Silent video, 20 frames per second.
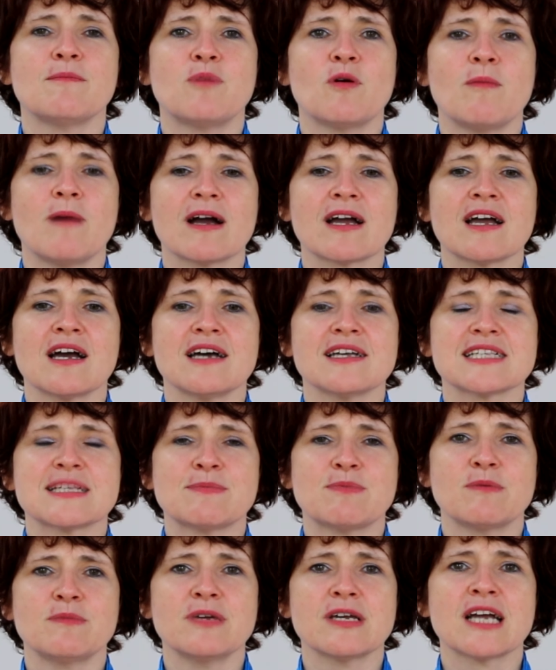pomaga
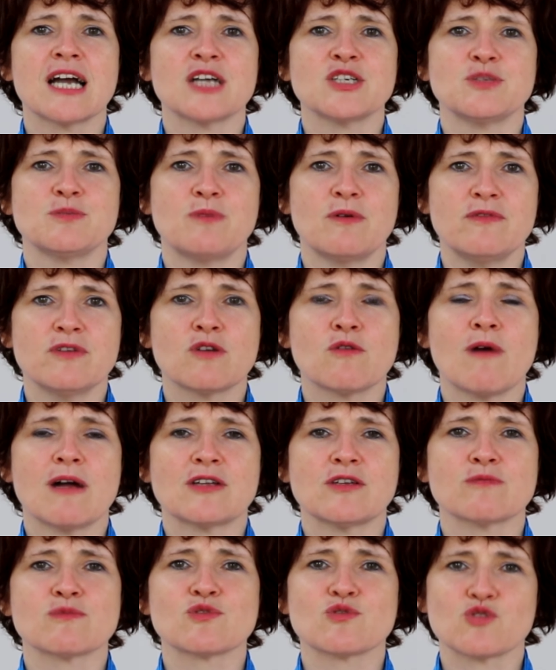zapobiegać
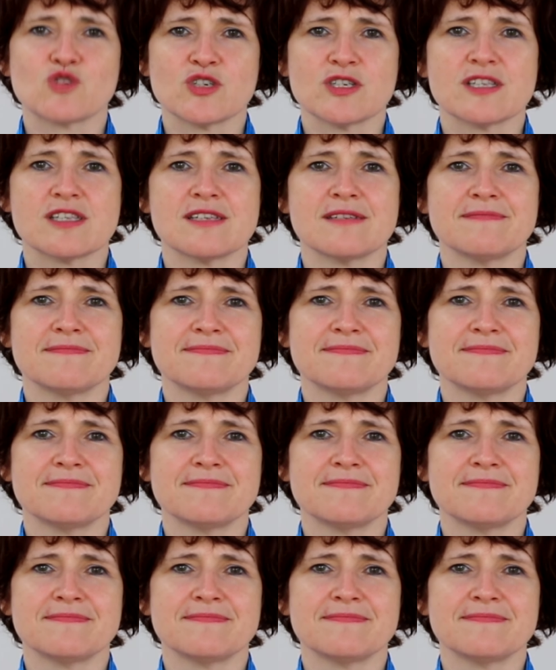powikłaniom cukrzycy.